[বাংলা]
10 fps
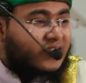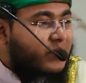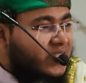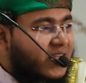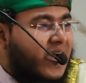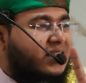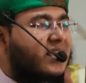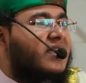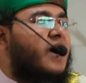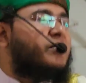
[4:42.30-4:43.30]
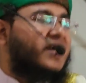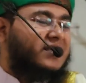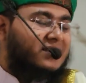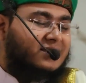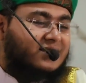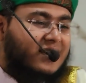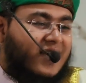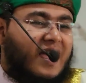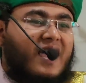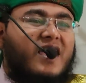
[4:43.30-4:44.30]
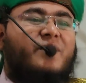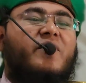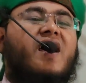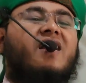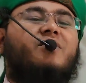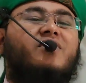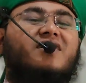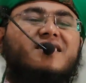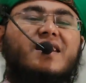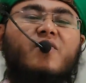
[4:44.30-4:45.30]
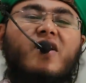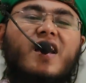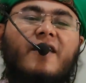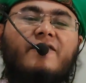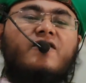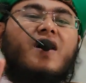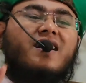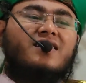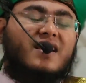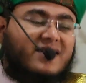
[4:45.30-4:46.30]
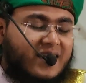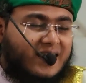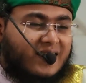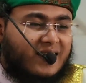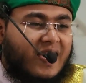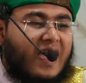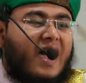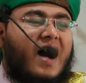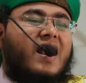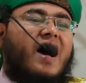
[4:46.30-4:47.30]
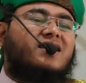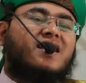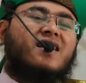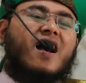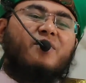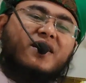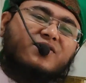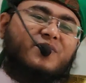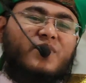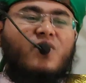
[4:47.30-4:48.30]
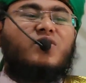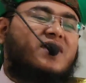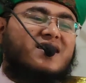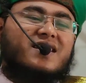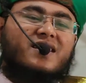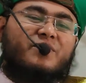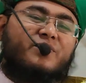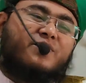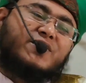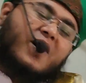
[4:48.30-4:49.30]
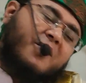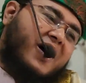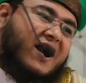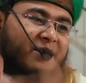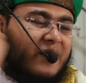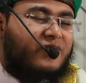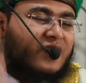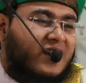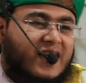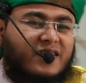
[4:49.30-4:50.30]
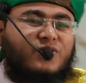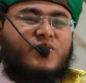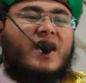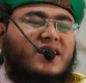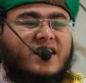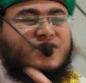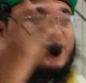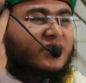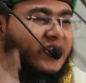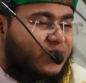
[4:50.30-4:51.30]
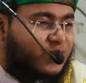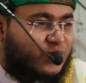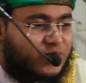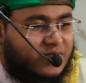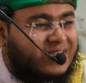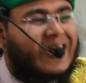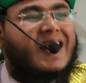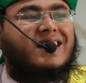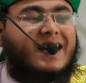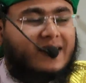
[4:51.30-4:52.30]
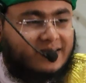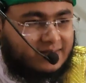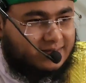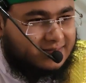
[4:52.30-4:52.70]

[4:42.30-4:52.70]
এটা তোমাদের হাতের কামাই এরপরে আল্লাহ বলতেছেন ওয়াফু আন কাসির আর হাতের কামাই তো বহুত আছে সব আল্লাহ মাফ করে দেন দু একটার জন্য একটু নাড়া দেন